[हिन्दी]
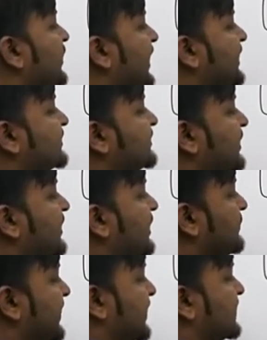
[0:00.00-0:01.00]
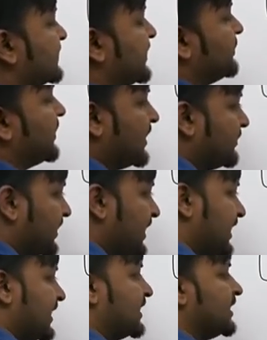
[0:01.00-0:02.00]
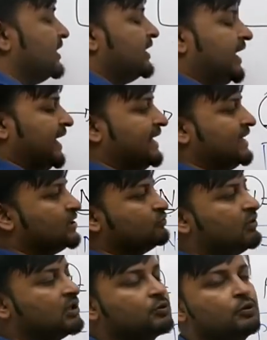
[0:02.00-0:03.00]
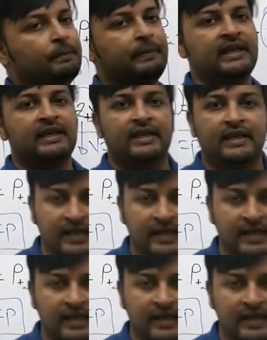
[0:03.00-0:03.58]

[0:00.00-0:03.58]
तो एन सर्कलमेंट किसके बराबर आया एन इक्वल टू पी